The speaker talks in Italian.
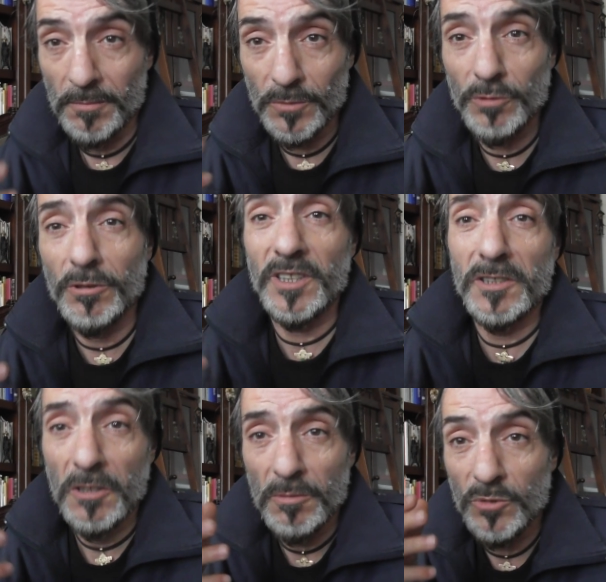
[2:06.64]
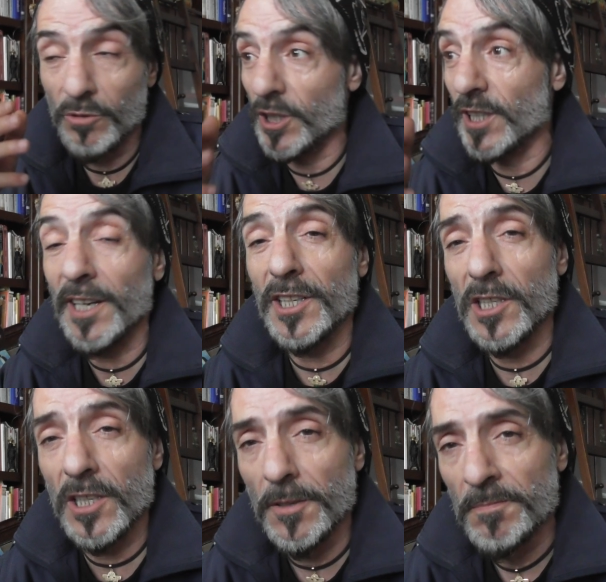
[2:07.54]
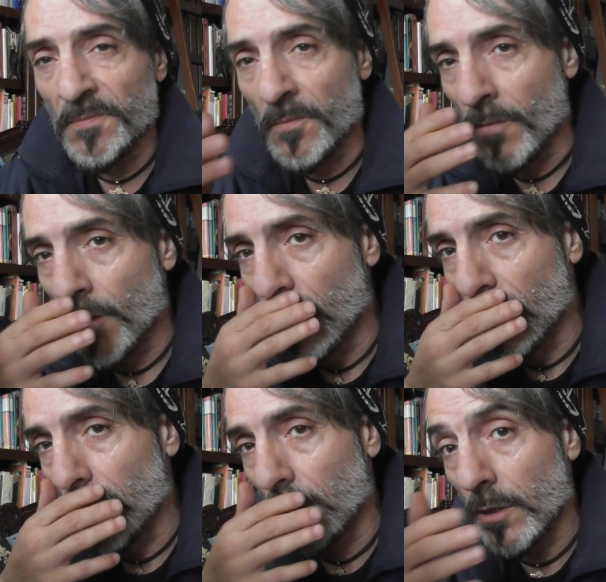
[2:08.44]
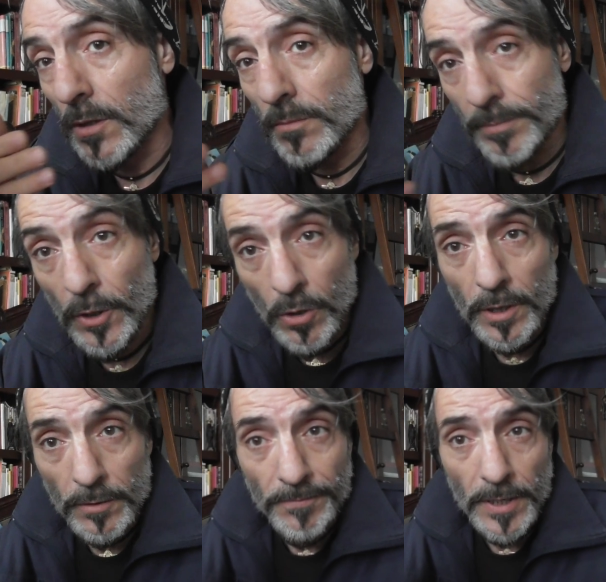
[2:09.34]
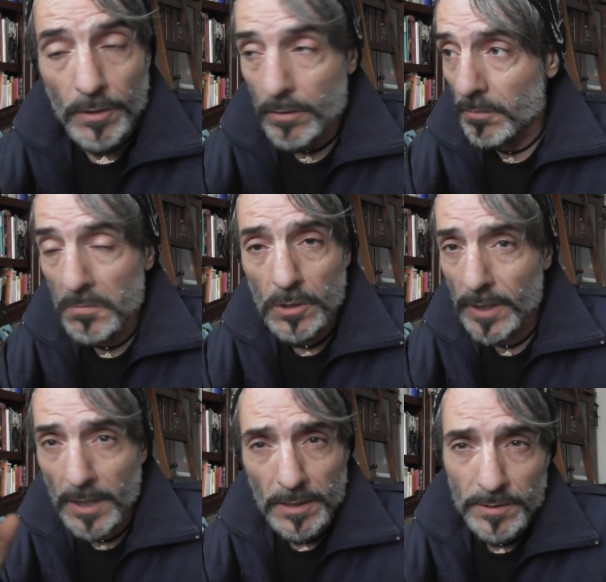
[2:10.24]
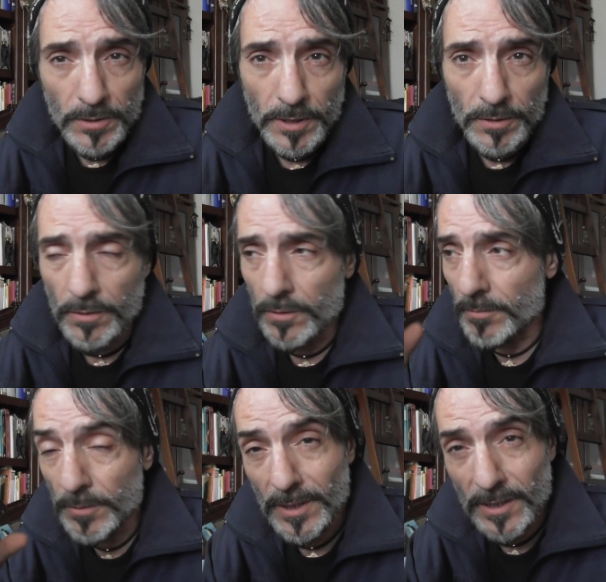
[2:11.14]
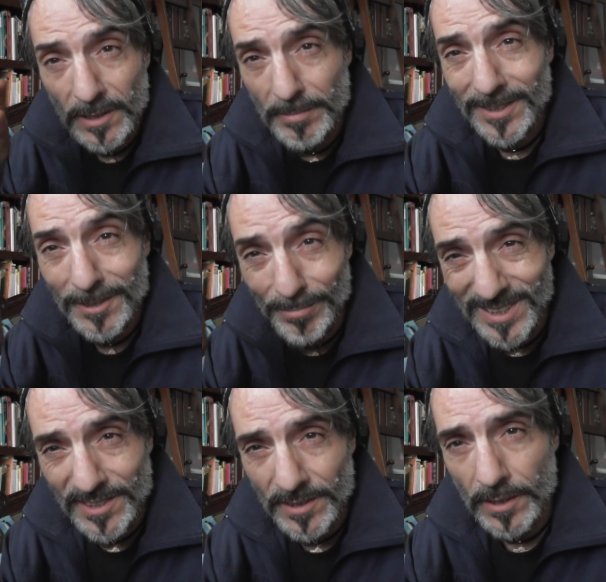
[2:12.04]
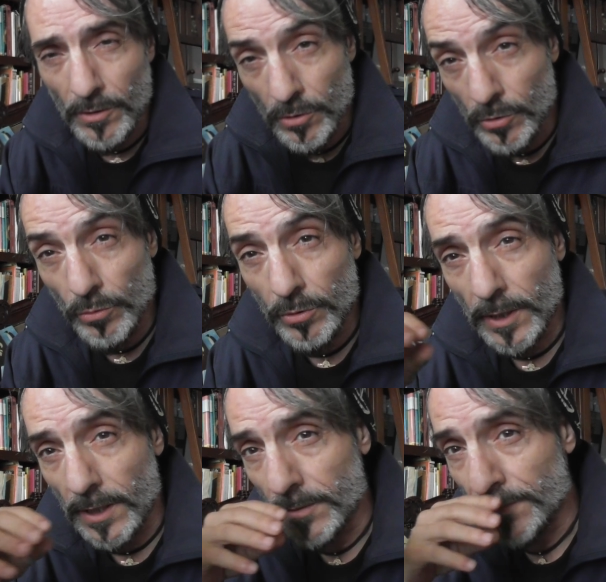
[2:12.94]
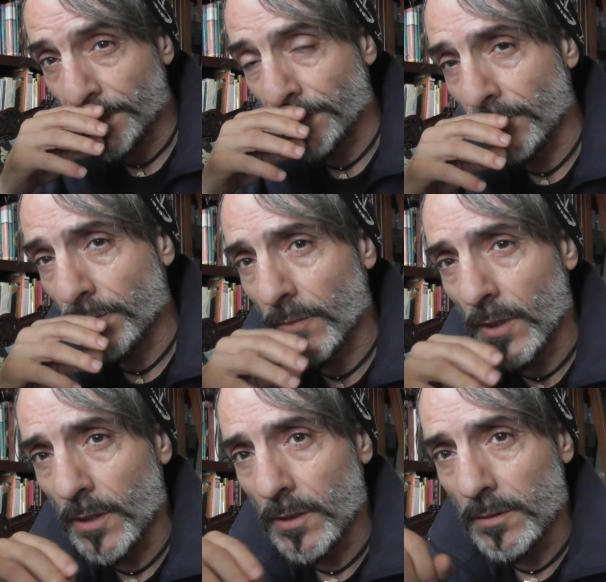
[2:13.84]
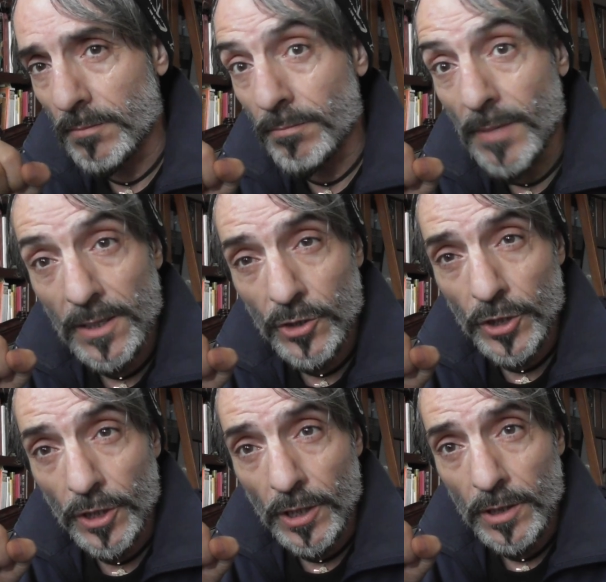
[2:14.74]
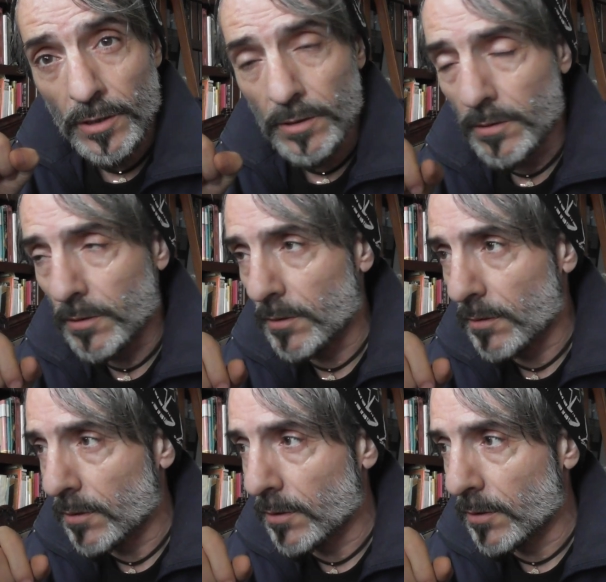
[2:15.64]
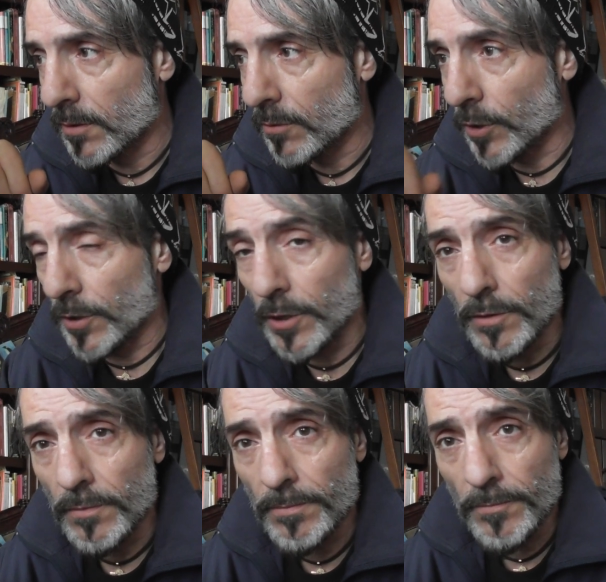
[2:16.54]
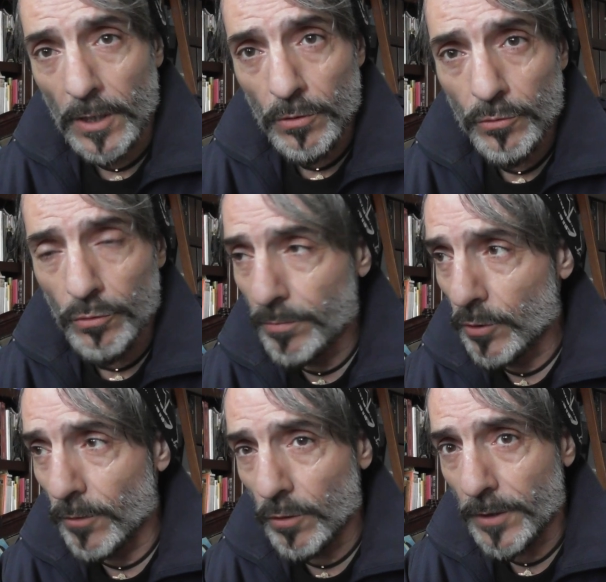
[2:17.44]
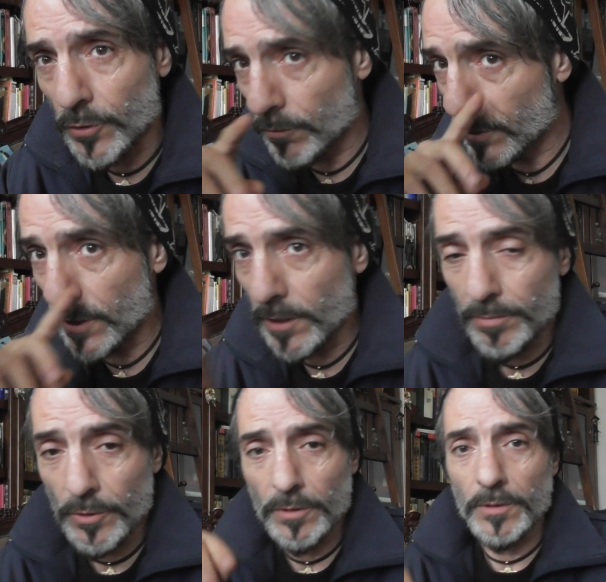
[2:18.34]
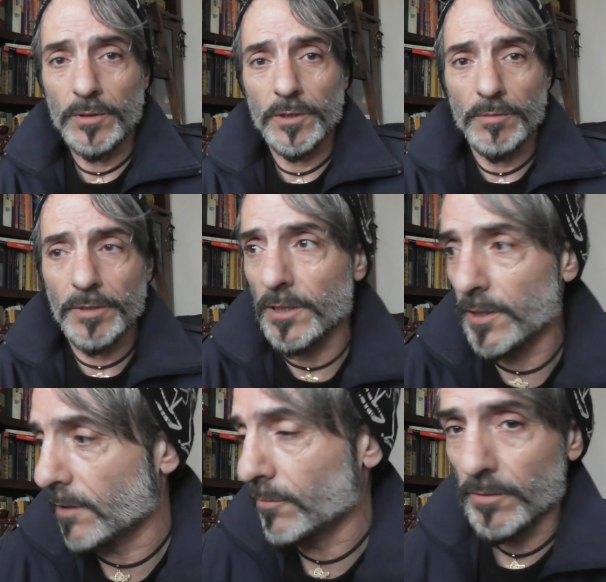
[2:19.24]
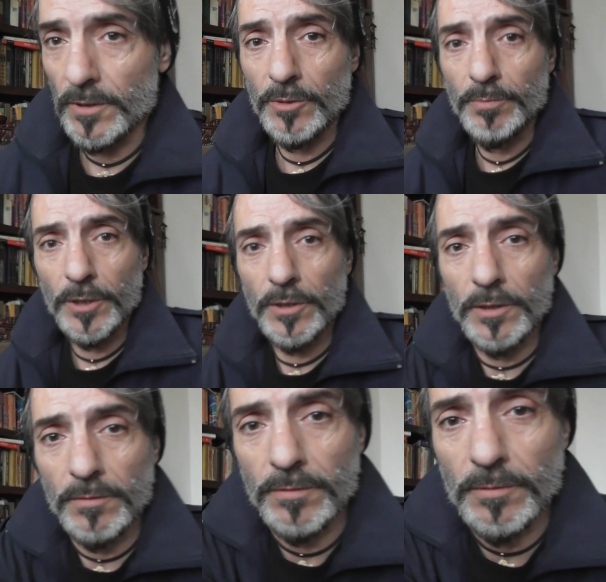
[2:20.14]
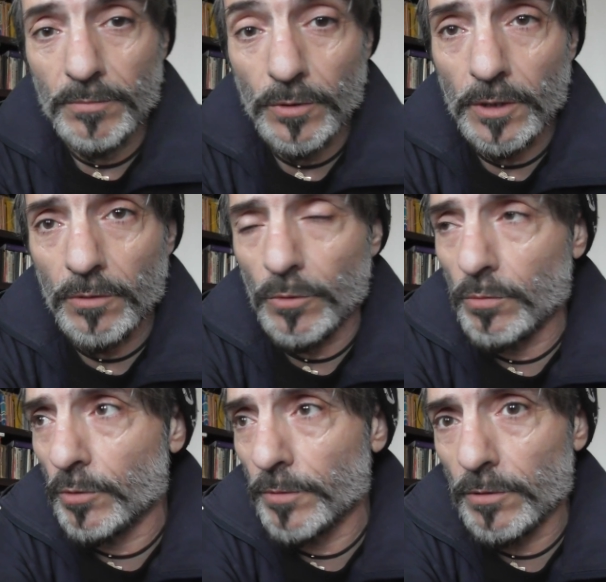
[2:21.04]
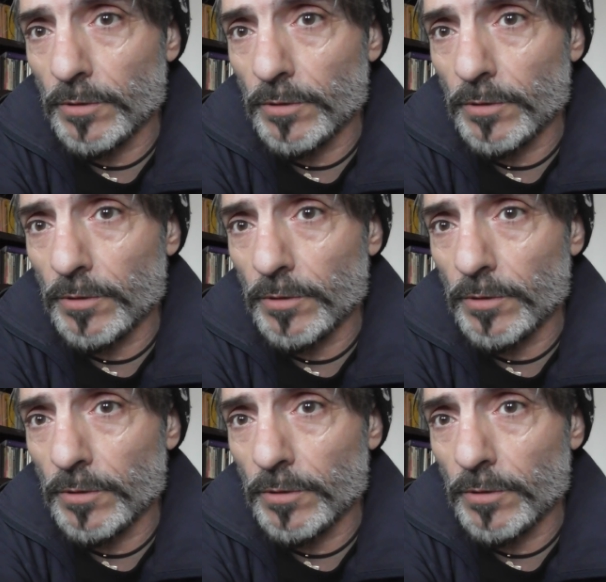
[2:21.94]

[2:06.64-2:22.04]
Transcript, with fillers: mi, ci viene, mi ci viene da ridere. Però è vero, non mi interessano queste cose. Mi interessa la parte mistica, occulta, magica. Quindi Vado subito, ve lo faccio vedere, poi ne riparliamo. Aspetta, è un buon momento